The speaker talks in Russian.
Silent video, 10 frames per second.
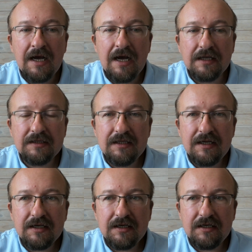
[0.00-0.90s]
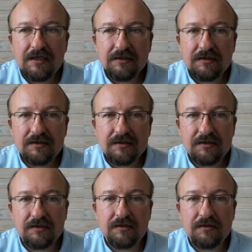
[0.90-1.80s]
Однако
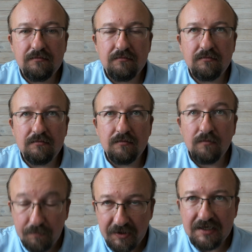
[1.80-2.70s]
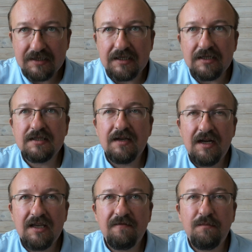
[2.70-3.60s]
были, кстати,
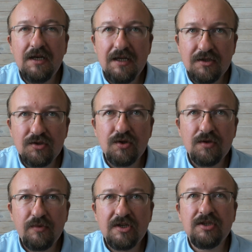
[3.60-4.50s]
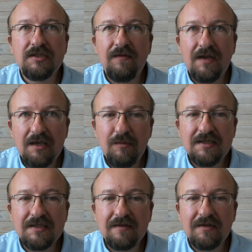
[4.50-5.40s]
заявления в милицию об исчезновении.
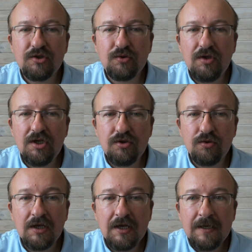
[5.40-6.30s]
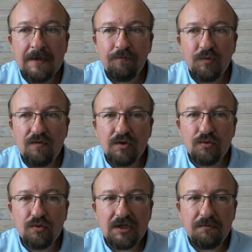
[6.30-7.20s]
Милиция заявила, что ищут. Ну и вот
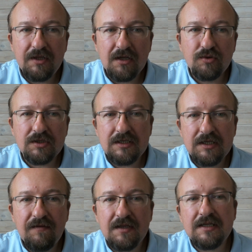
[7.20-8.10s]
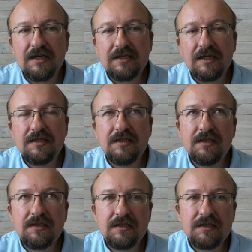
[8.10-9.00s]
утром белорусское телевидение
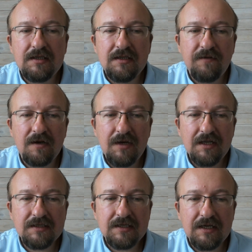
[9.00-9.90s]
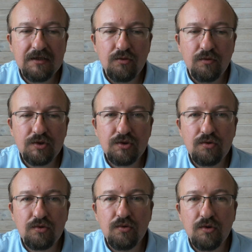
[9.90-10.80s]
разразилось информацией о том,
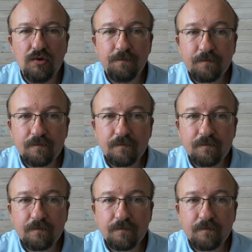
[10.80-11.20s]
что